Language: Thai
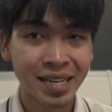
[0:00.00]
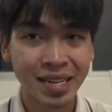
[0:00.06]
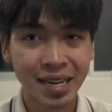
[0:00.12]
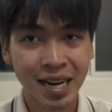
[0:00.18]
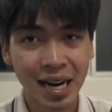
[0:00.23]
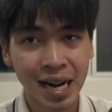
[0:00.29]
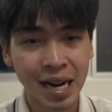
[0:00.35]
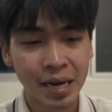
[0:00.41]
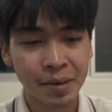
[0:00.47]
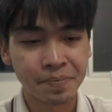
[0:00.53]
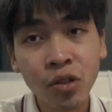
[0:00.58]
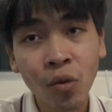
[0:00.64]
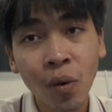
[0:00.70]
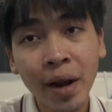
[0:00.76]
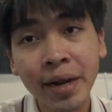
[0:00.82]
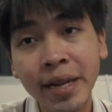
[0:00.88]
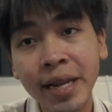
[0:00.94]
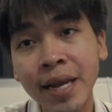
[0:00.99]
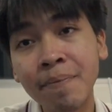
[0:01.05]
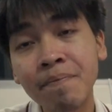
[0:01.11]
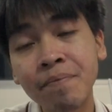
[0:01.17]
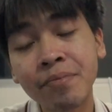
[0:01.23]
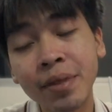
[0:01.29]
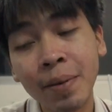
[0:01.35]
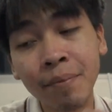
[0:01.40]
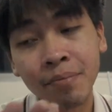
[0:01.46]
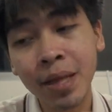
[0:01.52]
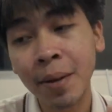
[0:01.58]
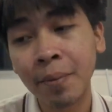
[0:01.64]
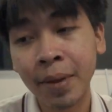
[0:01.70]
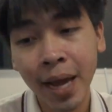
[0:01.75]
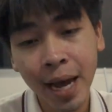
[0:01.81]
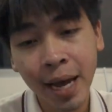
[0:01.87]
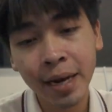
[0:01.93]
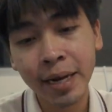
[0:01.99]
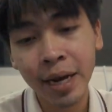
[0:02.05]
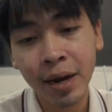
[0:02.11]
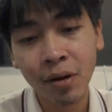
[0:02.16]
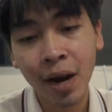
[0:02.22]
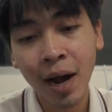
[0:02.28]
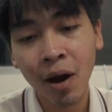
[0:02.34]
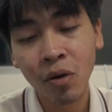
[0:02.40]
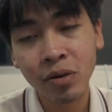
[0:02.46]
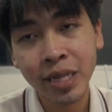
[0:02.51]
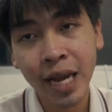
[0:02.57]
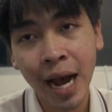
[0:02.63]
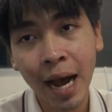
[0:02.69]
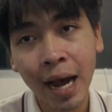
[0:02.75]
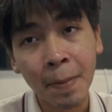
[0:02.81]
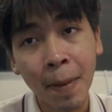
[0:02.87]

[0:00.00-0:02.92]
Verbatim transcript: ก็นั่นแหละ ส่วนคลิปเต็มๆเงี้ยเดี๋ยวเราจะ